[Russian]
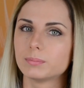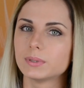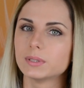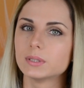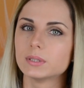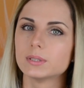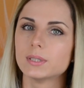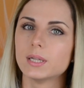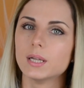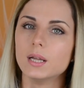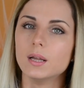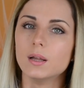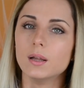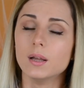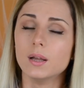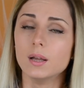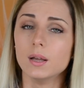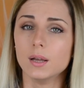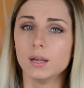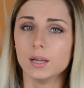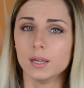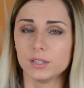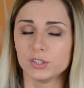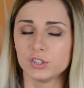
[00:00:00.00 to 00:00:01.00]
был
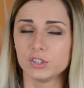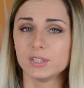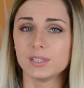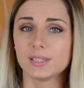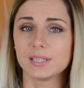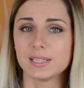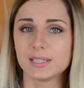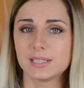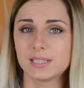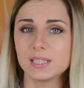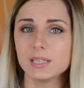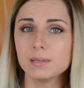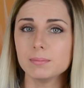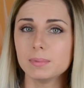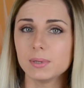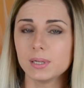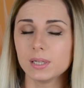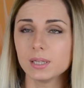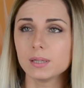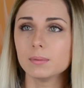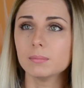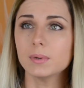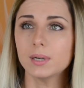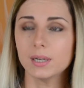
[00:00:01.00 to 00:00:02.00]

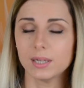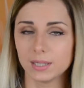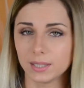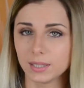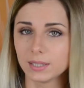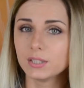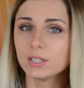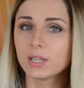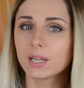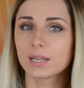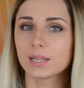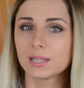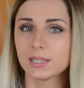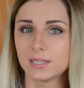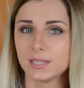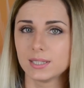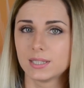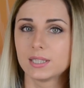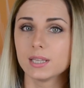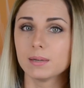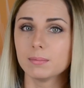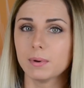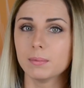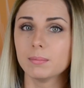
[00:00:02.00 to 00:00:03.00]
ненасибельным а, нервная
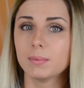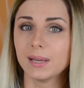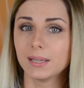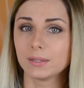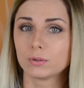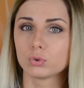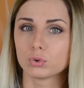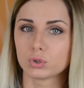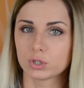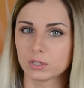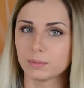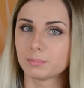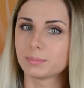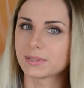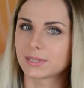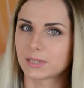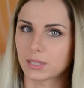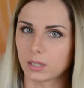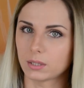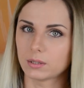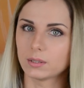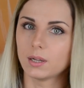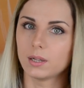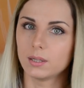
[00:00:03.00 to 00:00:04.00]
система моя точно
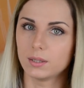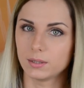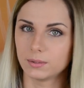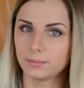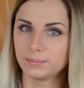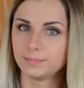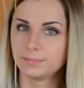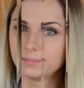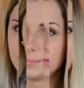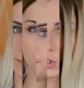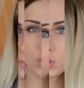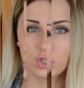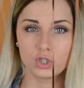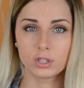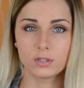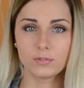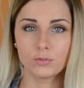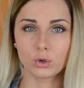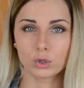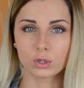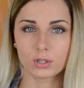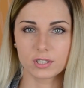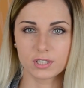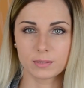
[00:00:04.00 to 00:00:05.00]
пострадала.
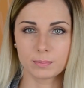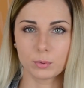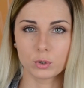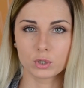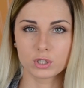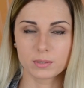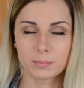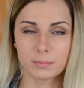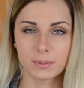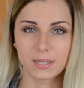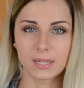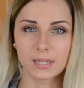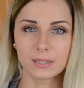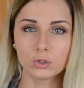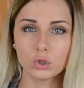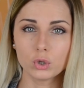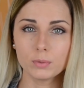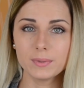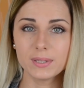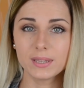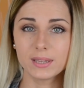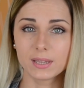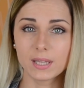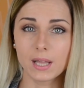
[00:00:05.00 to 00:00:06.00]
Четвертый способ
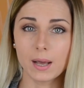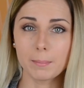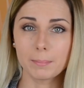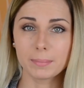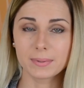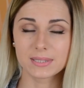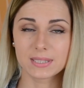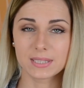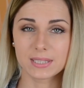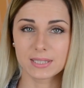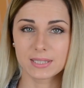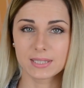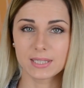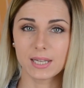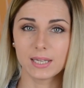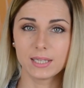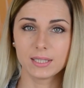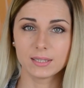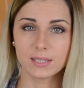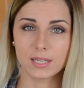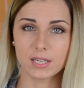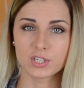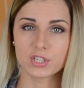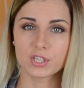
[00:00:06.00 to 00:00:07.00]
экономить нам
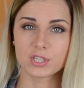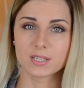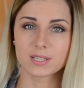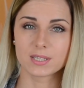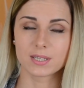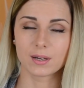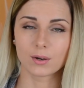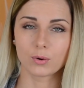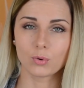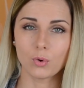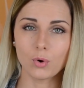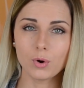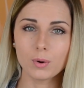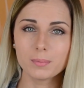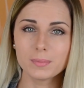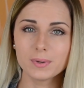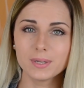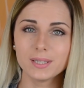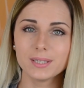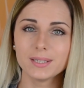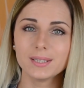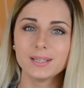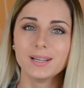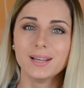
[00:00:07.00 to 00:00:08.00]
подсказали наши
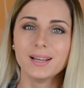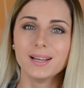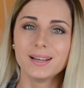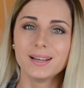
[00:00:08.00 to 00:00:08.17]
знакомые,